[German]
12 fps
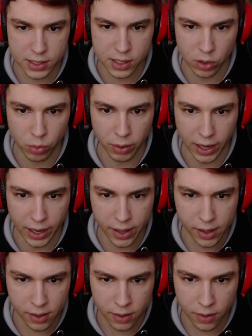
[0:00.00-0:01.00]
das hier
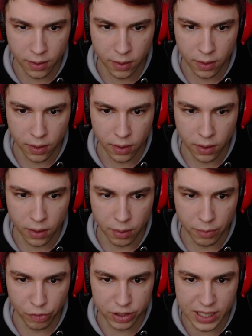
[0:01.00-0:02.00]
überall?
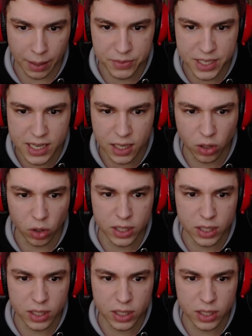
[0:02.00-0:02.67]
Verdammt, hier noch